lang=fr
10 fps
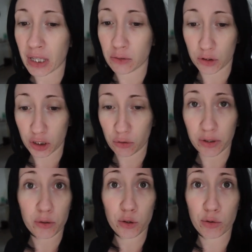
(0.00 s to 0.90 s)
donc j'ai
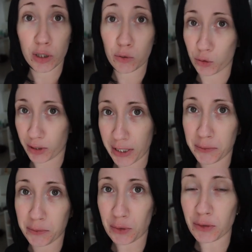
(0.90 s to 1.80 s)
trouvé ce que je voulais, donc je suis très
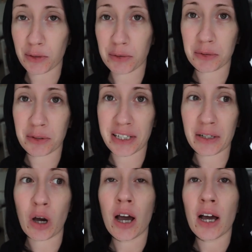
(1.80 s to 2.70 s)
contente. Je vais vous
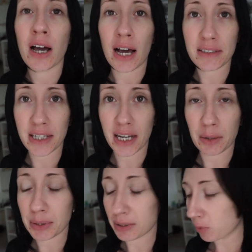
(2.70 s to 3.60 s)
montrer assez
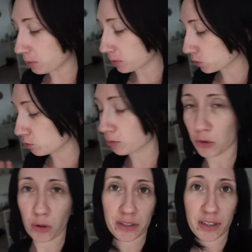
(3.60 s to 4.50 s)
rapidement parce que je vous
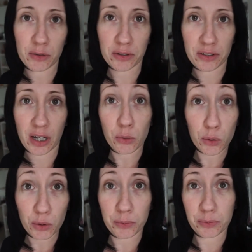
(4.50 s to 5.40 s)
montrerai ça dans un
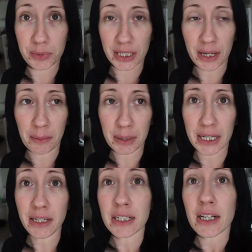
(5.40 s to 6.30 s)
haul bien
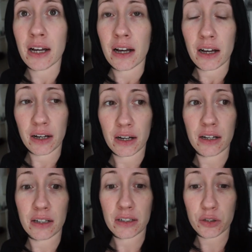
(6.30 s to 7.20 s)
après.
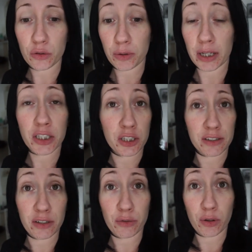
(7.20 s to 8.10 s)
Euh, je suis allée chez
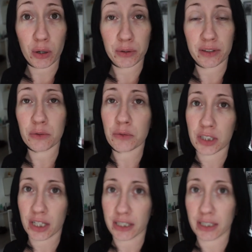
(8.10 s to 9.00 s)
Sephora aussi, donc
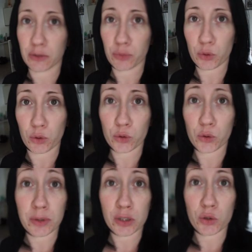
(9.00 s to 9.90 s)
j'ai craqué pour euh,
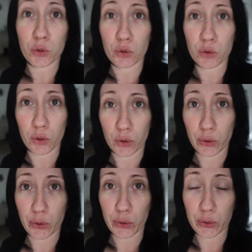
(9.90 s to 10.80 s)
deux petites choses,
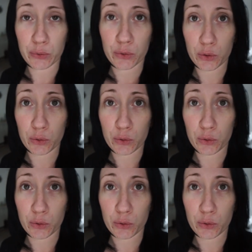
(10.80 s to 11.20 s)
euh, donc je suis